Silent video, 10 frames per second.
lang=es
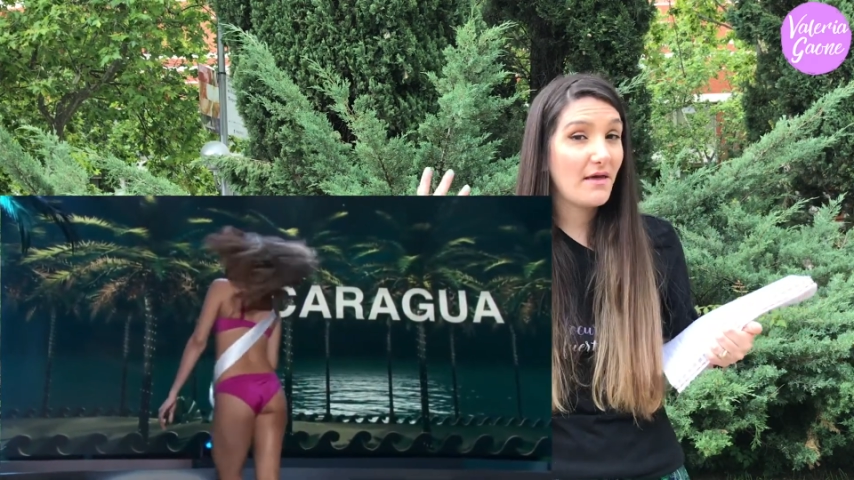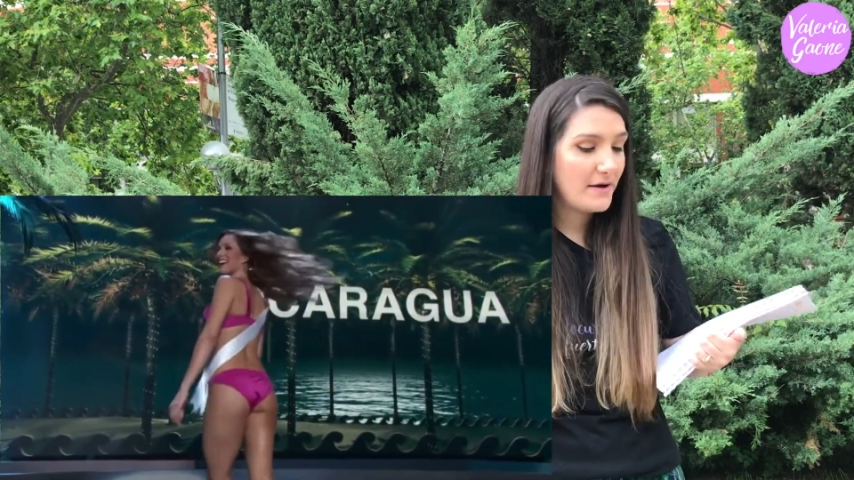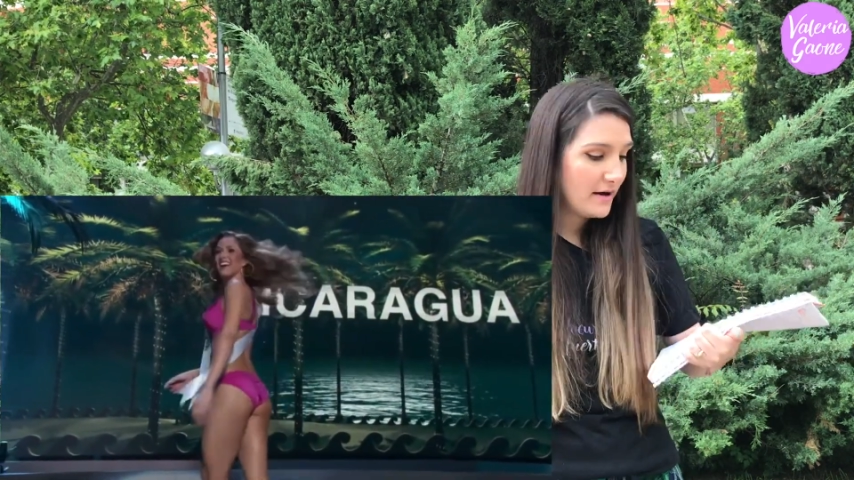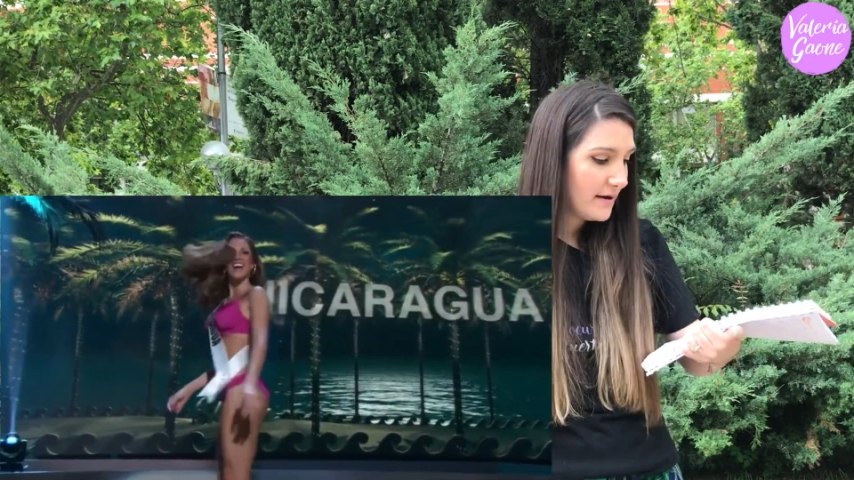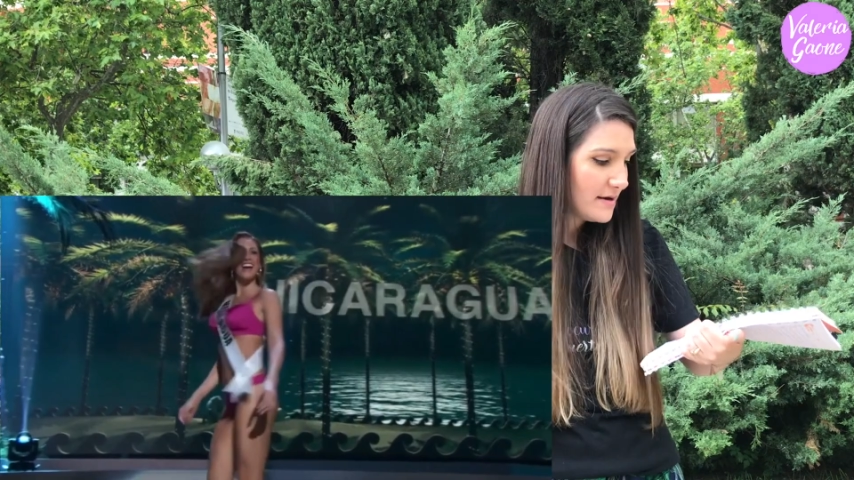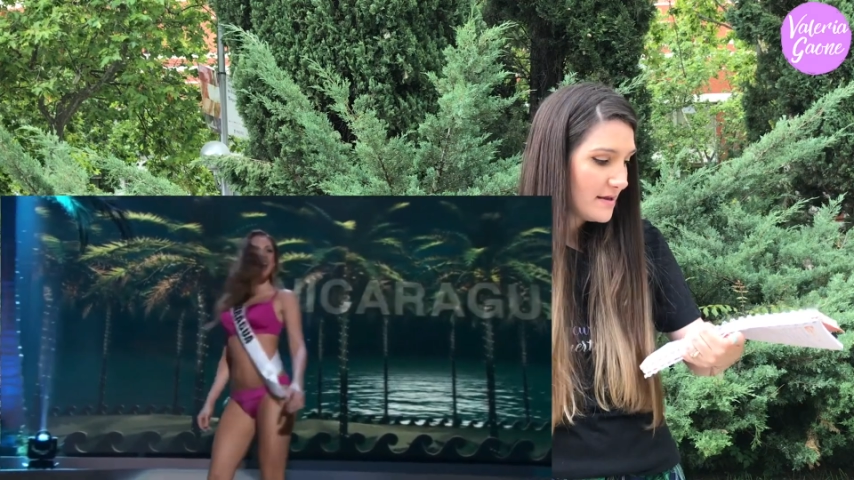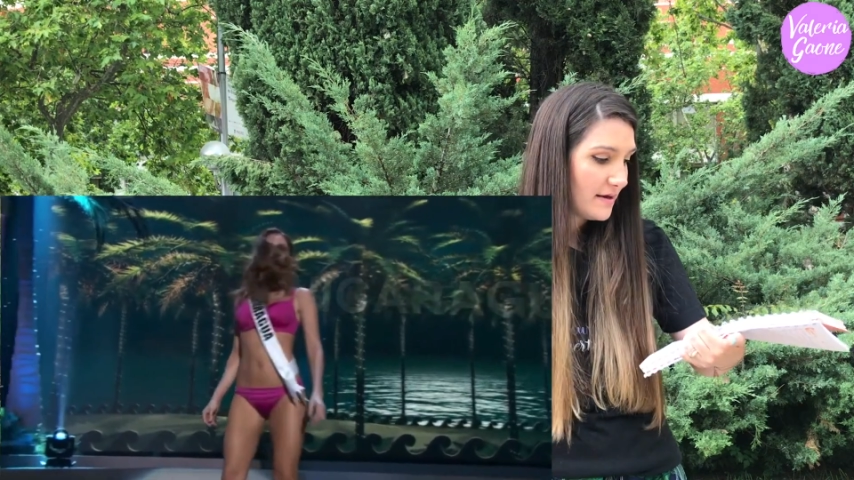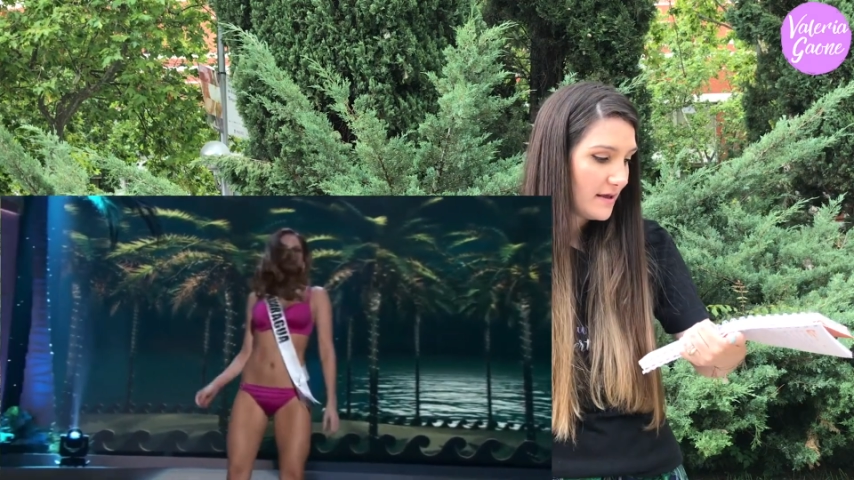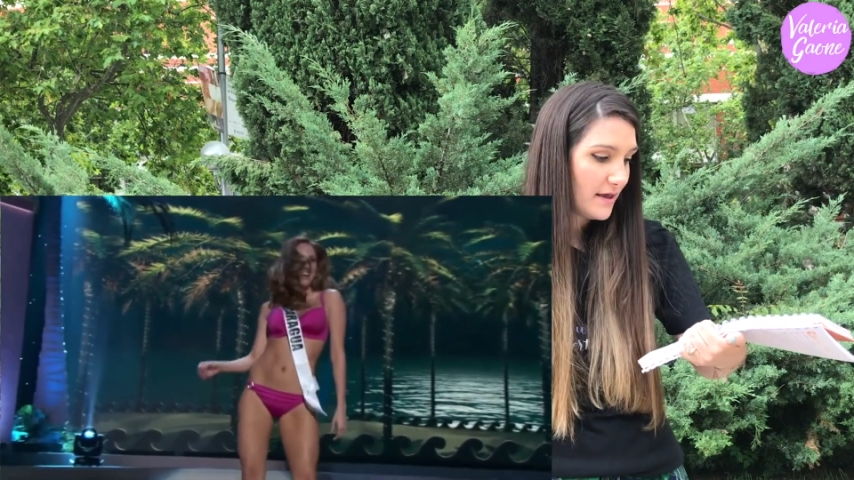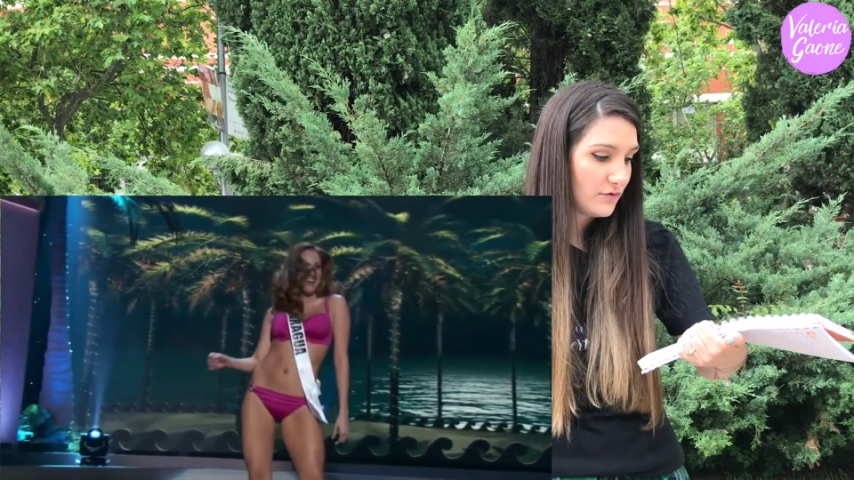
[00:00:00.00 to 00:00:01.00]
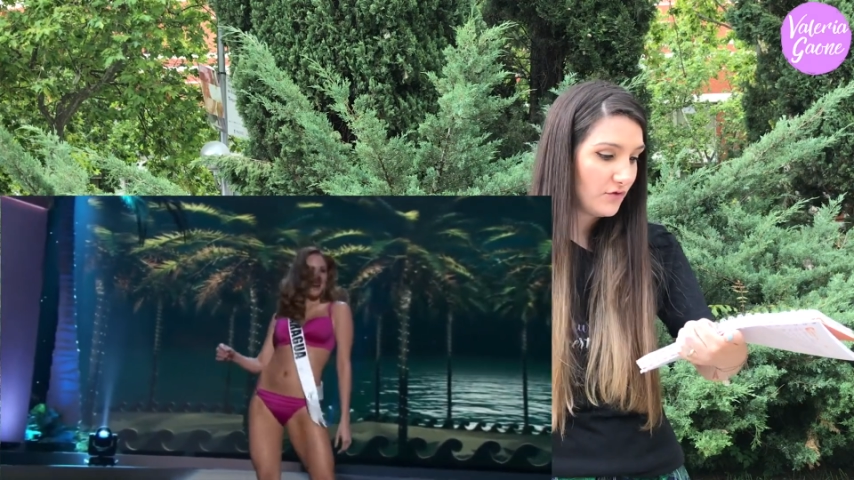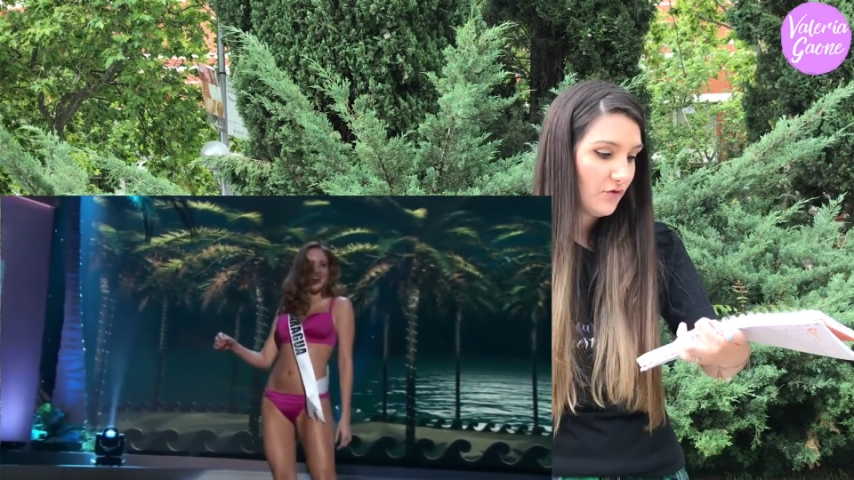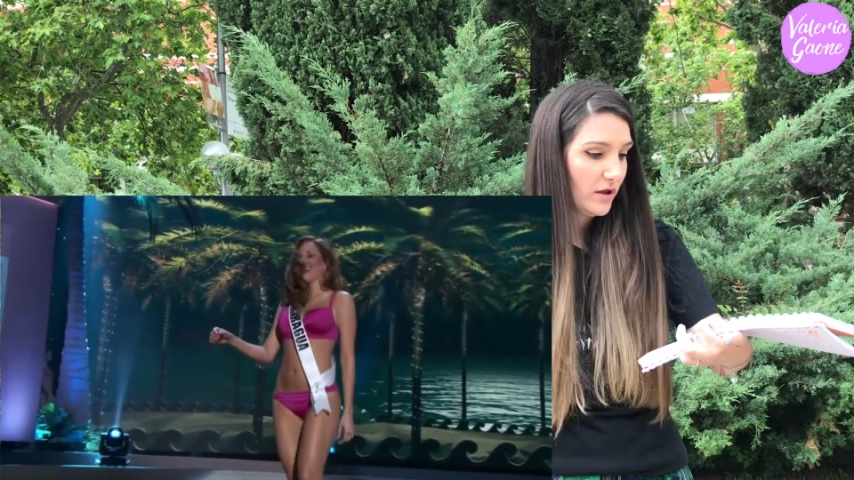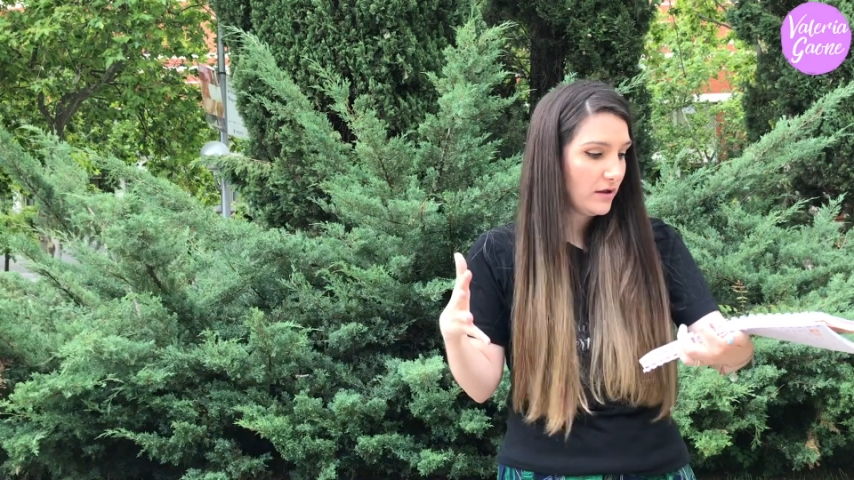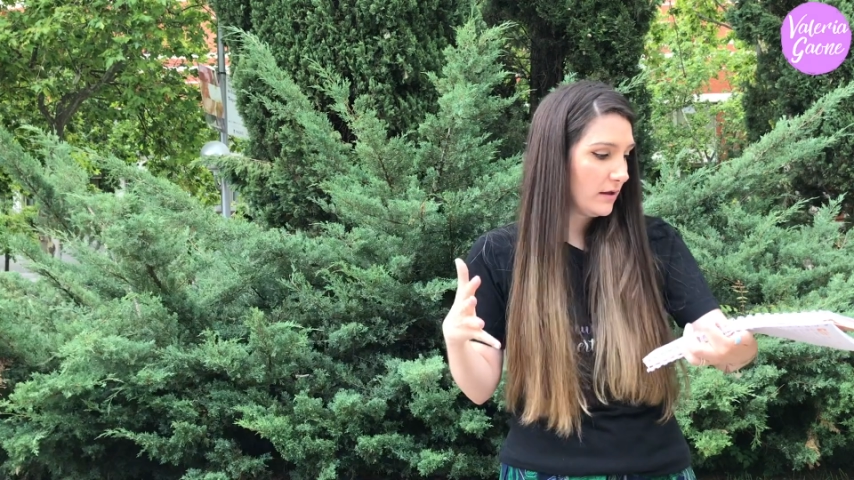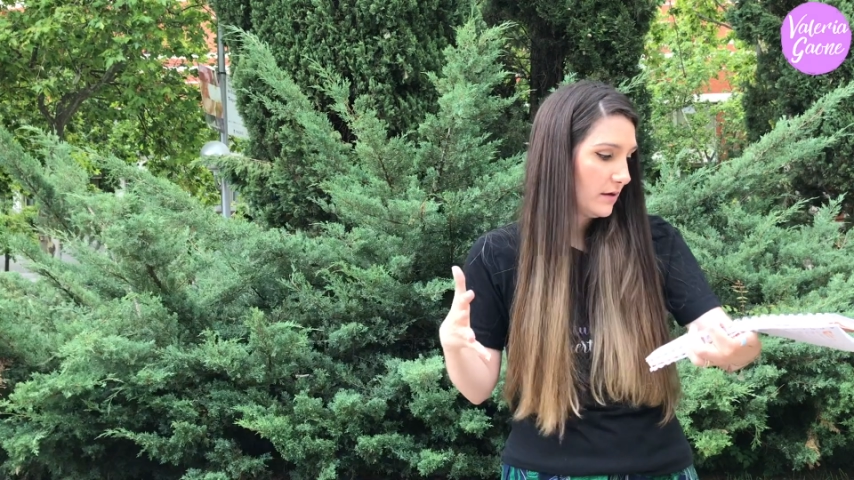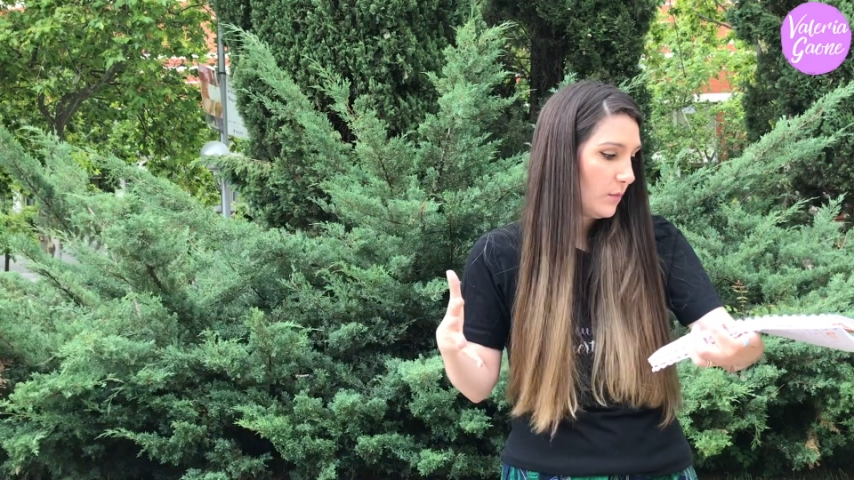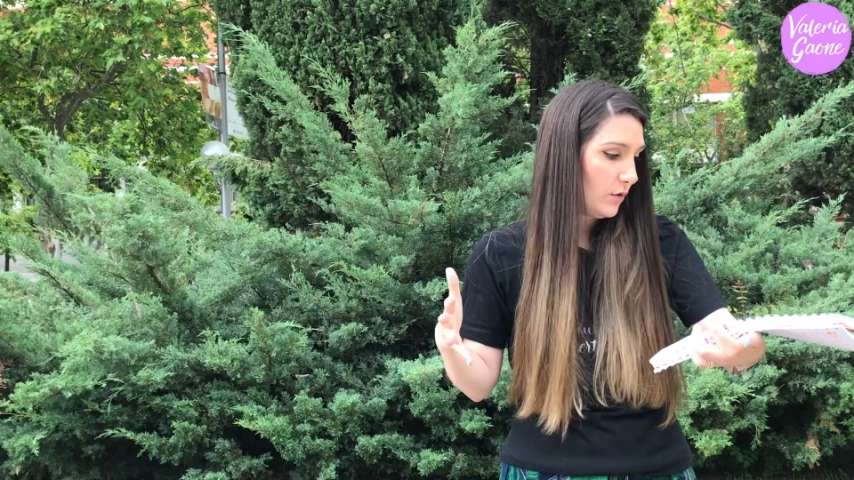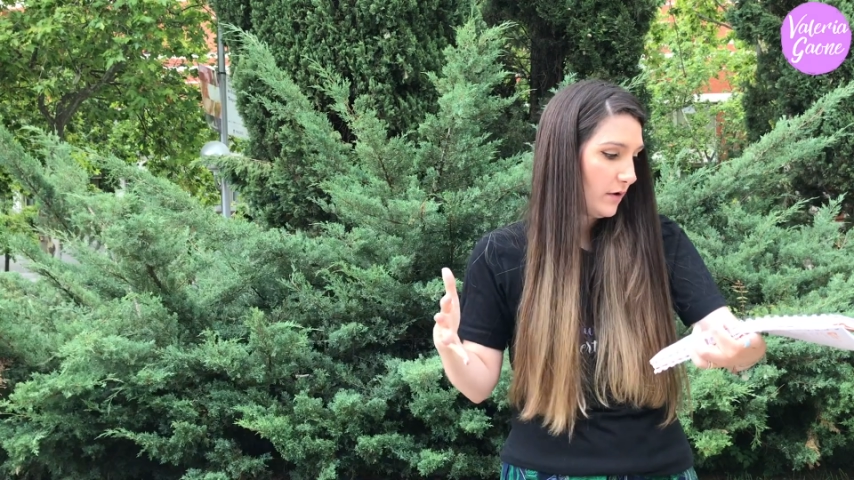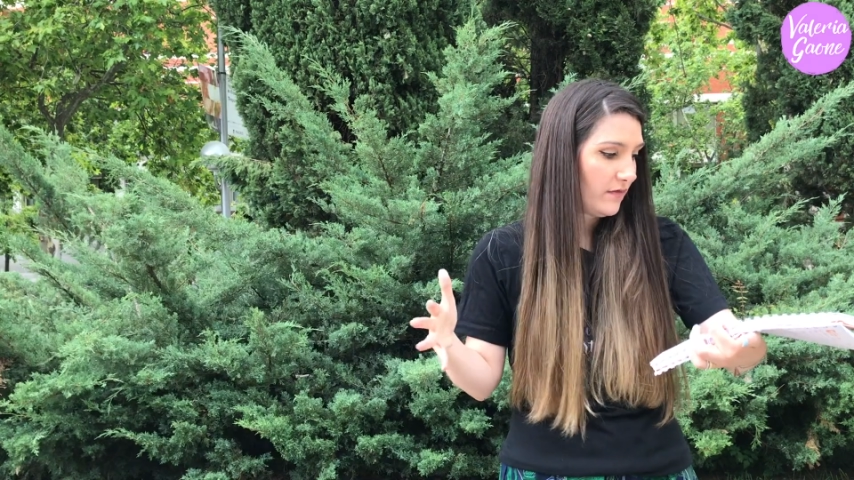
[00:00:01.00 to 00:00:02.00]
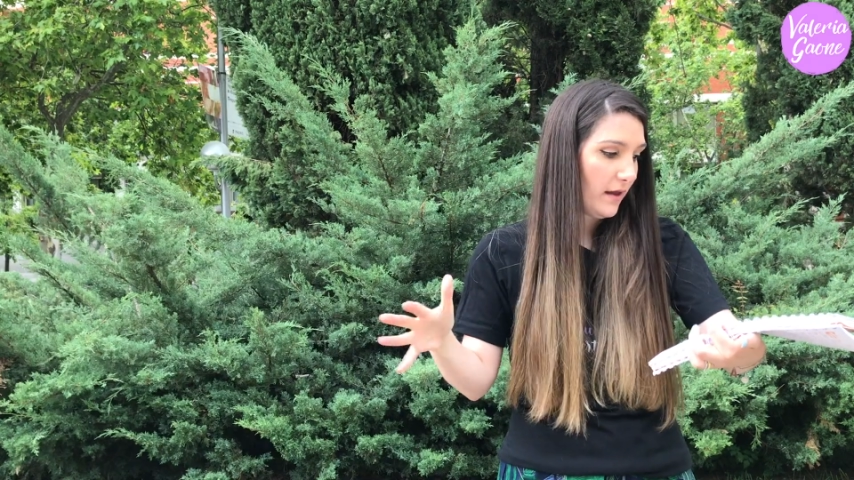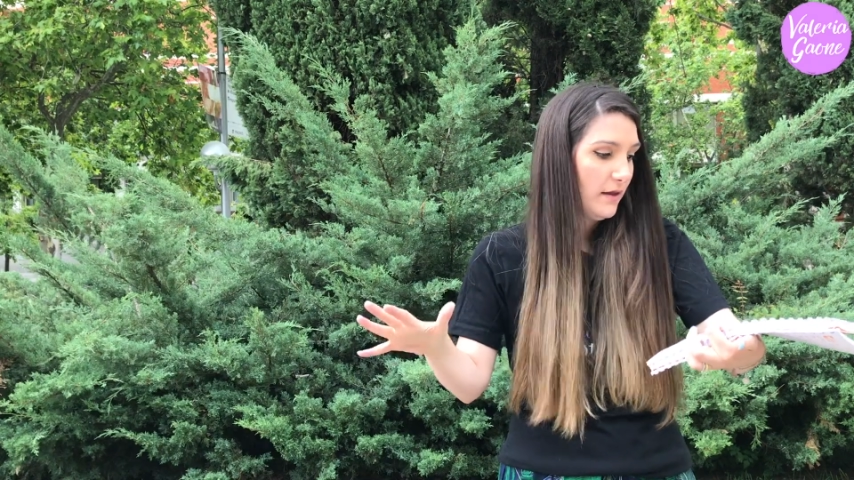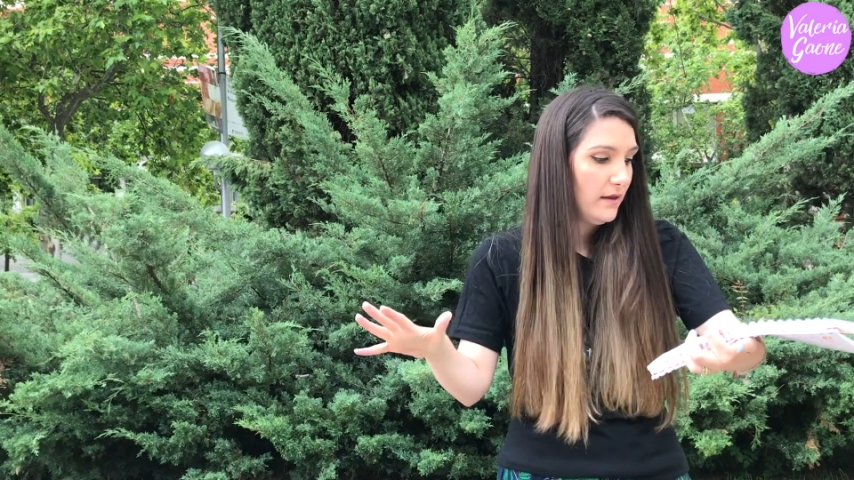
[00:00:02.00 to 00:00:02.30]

adrenalina y esto hizo que, como que se